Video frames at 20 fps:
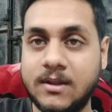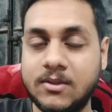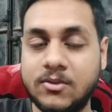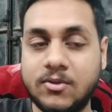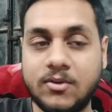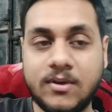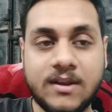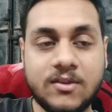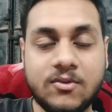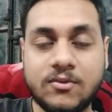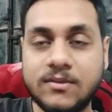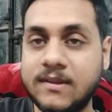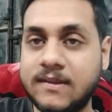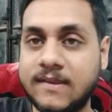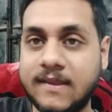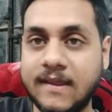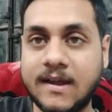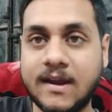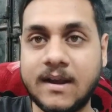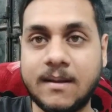তো এটা সত্যি
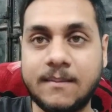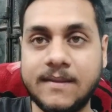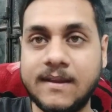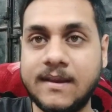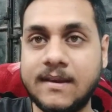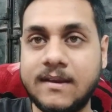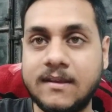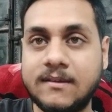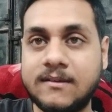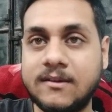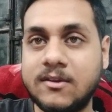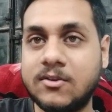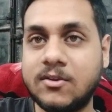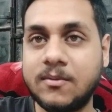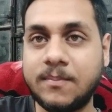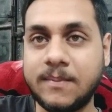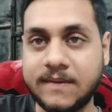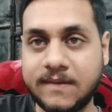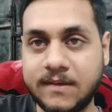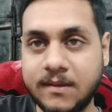শেখার আমাদের ইন্ডাস্ট্রি যত
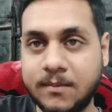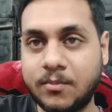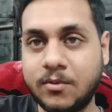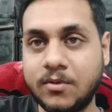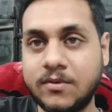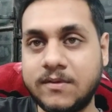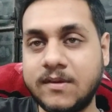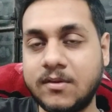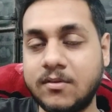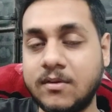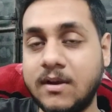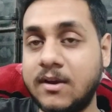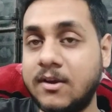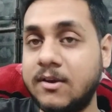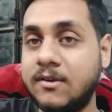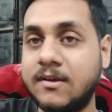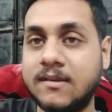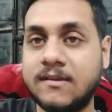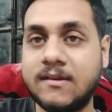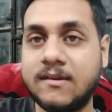পিছিয়ে পড়ছে অন্যান্য
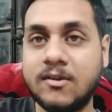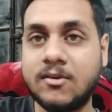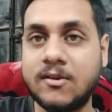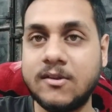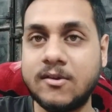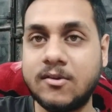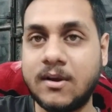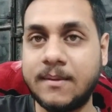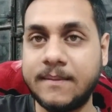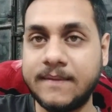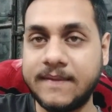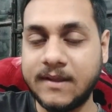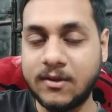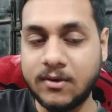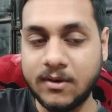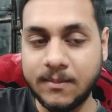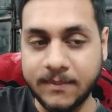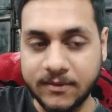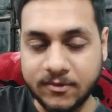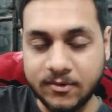ইন্ডাস্ট্রিগুলো যেগুলো আমাদের থেকে
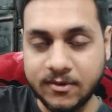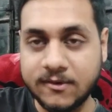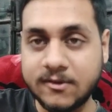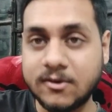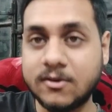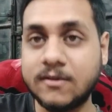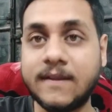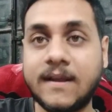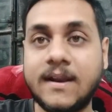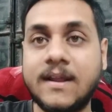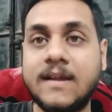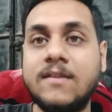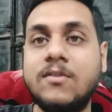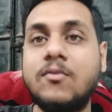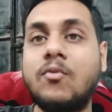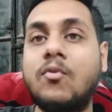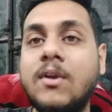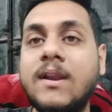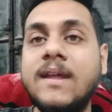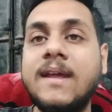অনেক পিছনে ছিল তারা কিন্তু
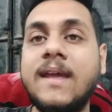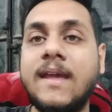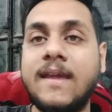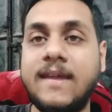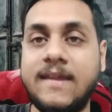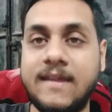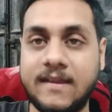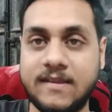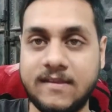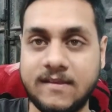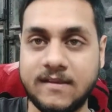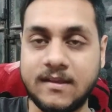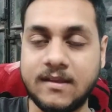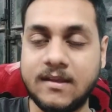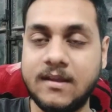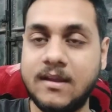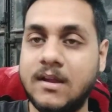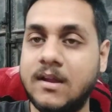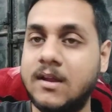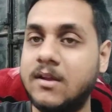অনেক এগিয়ে যাচ্ছে
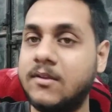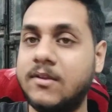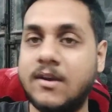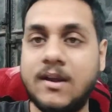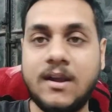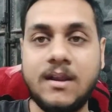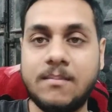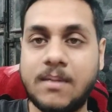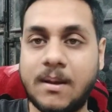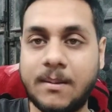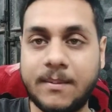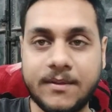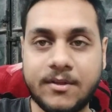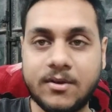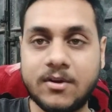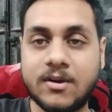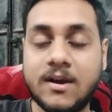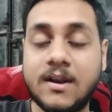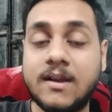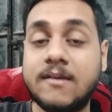তো এটা নিয়ে ভাবা
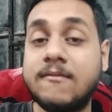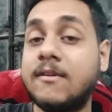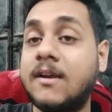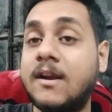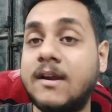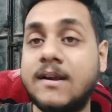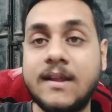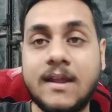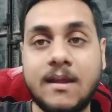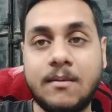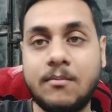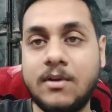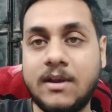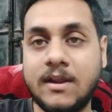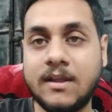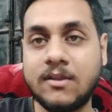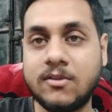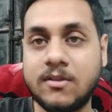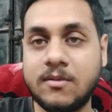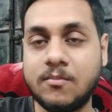দরকার আর ট্রেলারটা কেমন
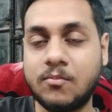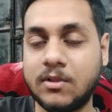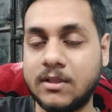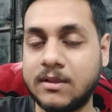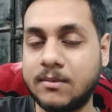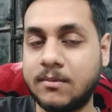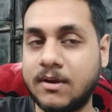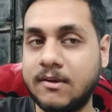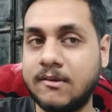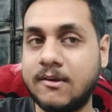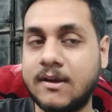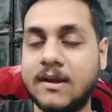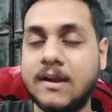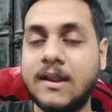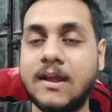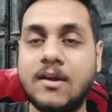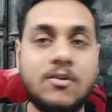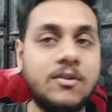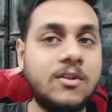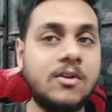লেগেছে যদি বলতে পারেন ট্রেলারটা
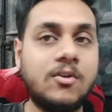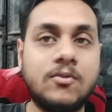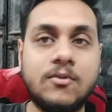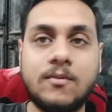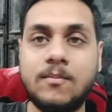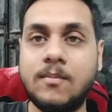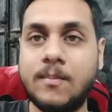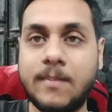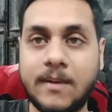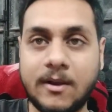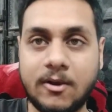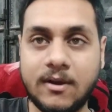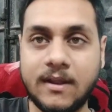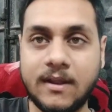এক কথায় অসম্ভব ভালো